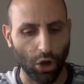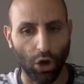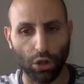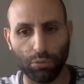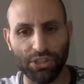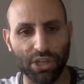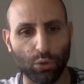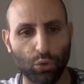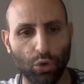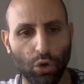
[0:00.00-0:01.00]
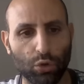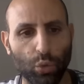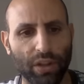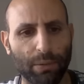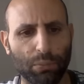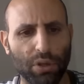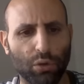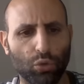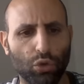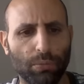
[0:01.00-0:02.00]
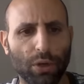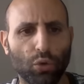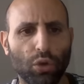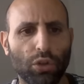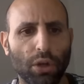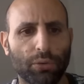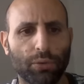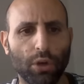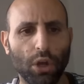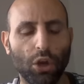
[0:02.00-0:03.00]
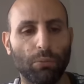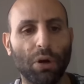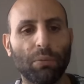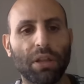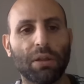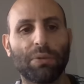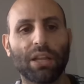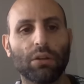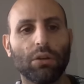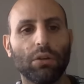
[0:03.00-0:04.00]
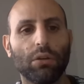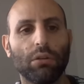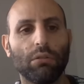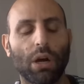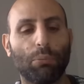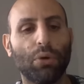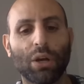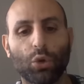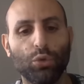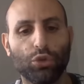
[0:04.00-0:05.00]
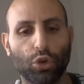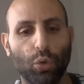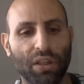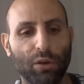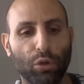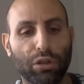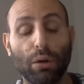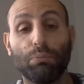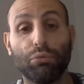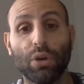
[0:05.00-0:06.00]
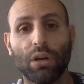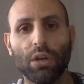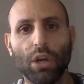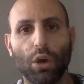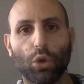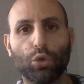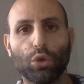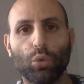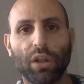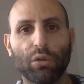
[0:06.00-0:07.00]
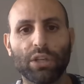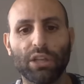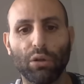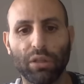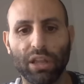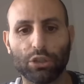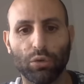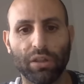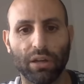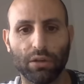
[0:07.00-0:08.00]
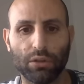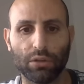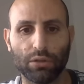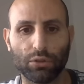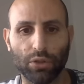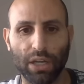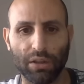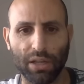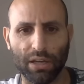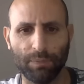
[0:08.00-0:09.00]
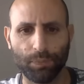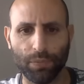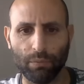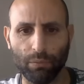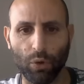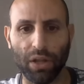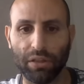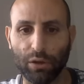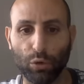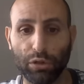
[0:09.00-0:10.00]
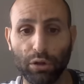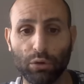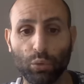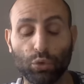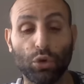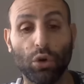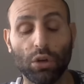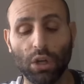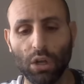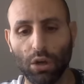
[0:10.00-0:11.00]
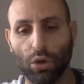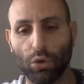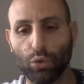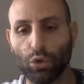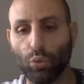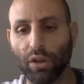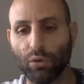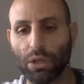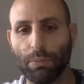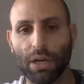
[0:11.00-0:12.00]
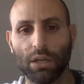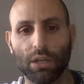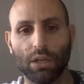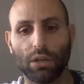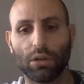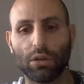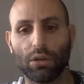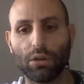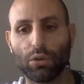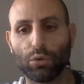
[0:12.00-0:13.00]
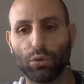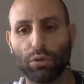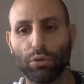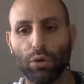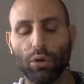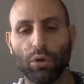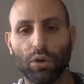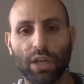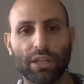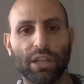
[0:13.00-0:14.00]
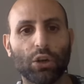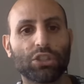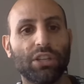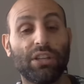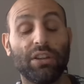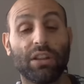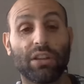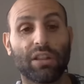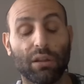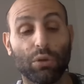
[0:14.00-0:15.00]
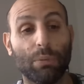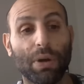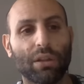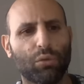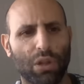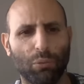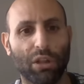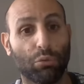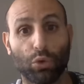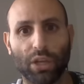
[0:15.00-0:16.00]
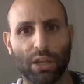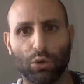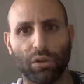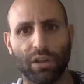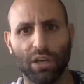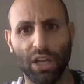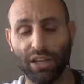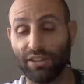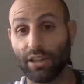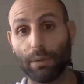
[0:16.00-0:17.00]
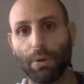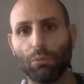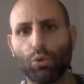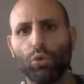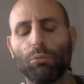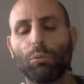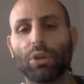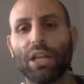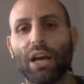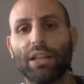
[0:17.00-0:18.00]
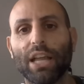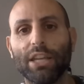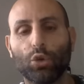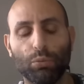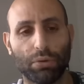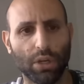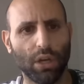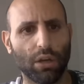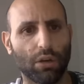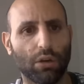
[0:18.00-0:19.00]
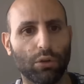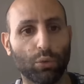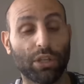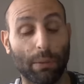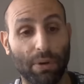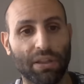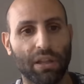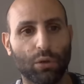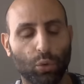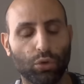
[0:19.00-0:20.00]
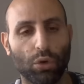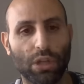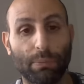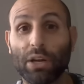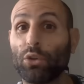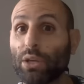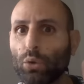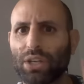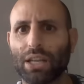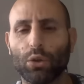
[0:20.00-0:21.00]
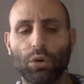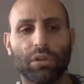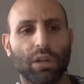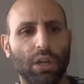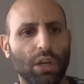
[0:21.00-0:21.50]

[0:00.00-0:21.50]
Ensuite, j'ai retenu en troisième position le numéro 9. Mahomet, c'est peut-être euh, un peu l'inconnu. Je crois que c'est le seul poulain de 3 ans qui tente sa chance. Hein. je regarde ça. Ouais, c'est le seul concurrent euh, de 3 ans au départ euh, de ce quartier. D'ailleurs, j'ai dit qu'ils étaient 16 au départ, excusez-moi, ils sont que 14. Hein. Ils n'étaient pas beaucoup au moment de la, de la découpe. Euh, donc, il n'y a pas 16 concurrents au départ, il n'y en a que 14.